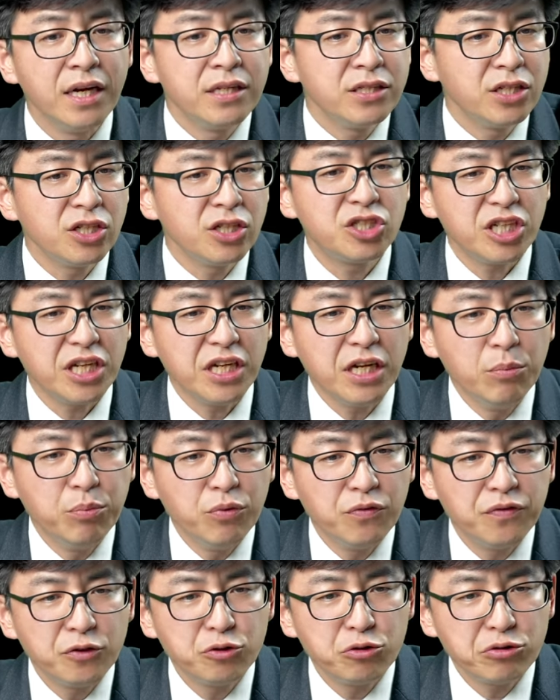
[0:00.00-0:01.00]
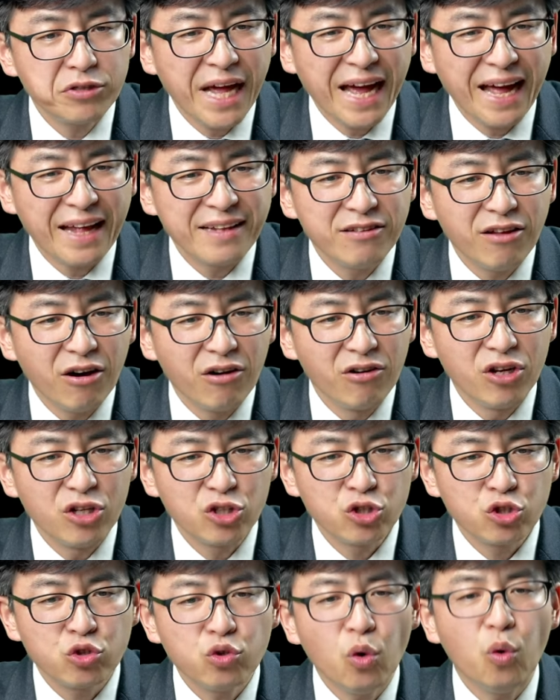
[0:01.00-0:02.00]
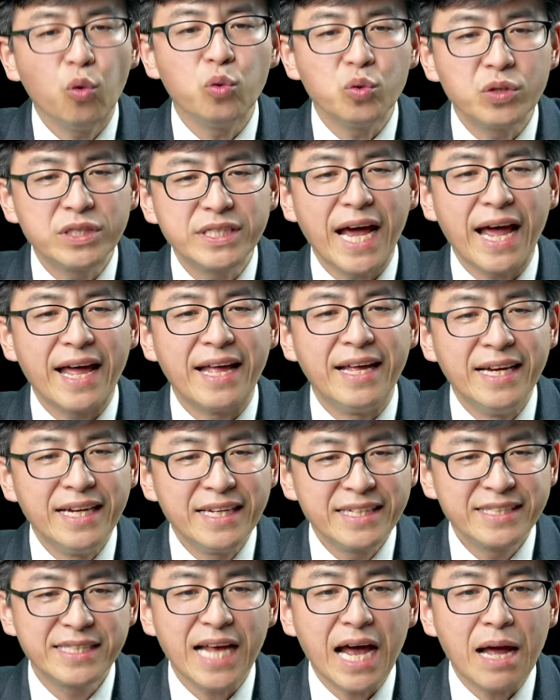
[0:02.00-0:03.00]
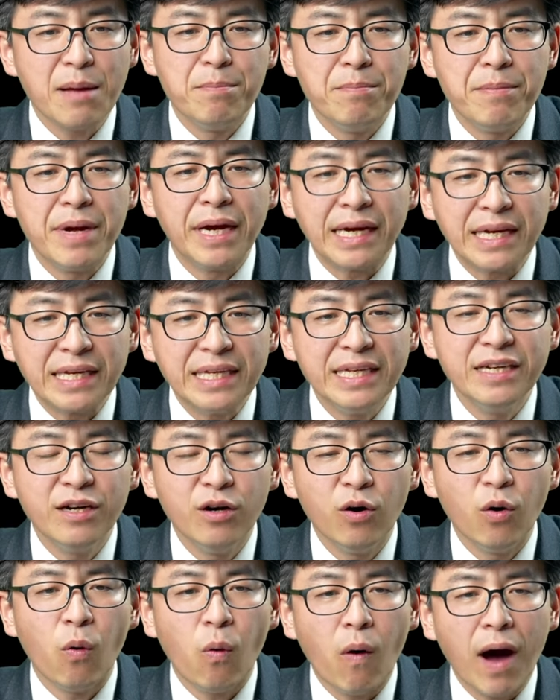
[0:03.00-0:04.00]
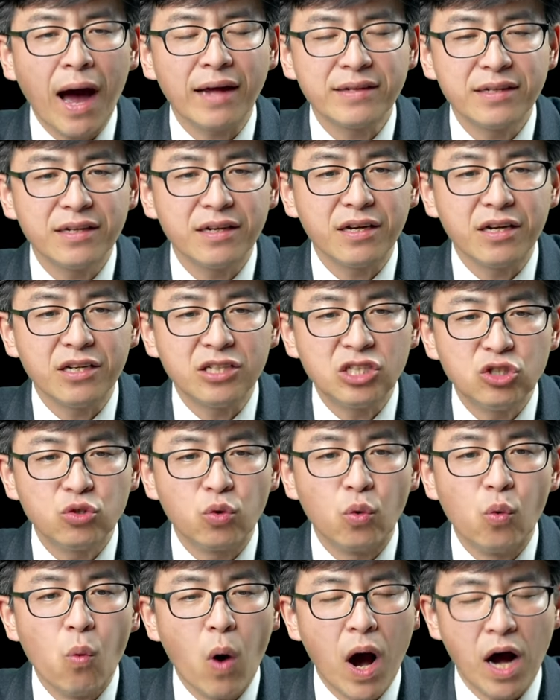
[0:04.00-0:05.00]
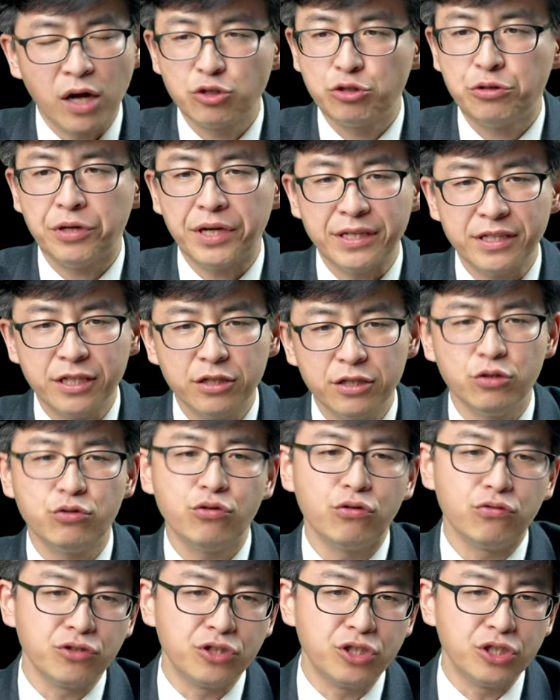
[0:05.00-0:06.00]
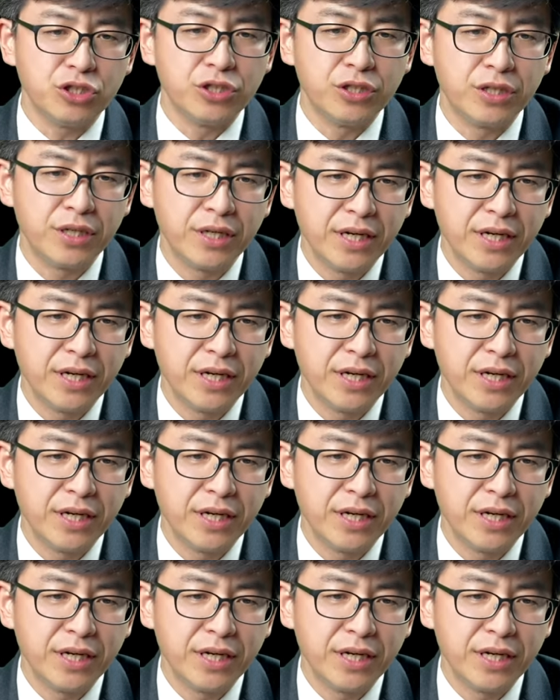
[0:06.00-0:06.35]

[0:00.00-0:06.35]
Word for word: 那这个部分就谈到了颂赞、赞美耶和华的这种王权、他的统治。